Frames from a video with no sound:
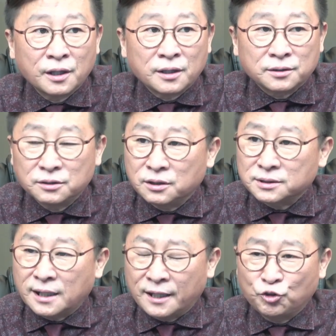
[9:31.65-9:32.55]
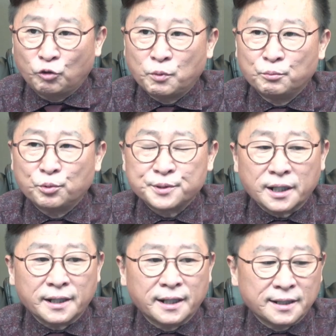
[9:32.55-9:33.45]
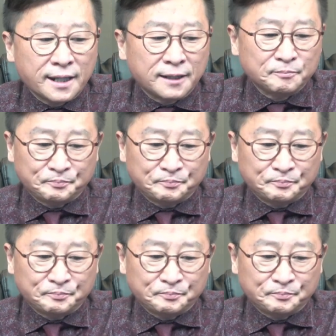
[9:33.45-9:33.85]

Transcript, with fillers: 그 한동훈 법무부 장관에 대한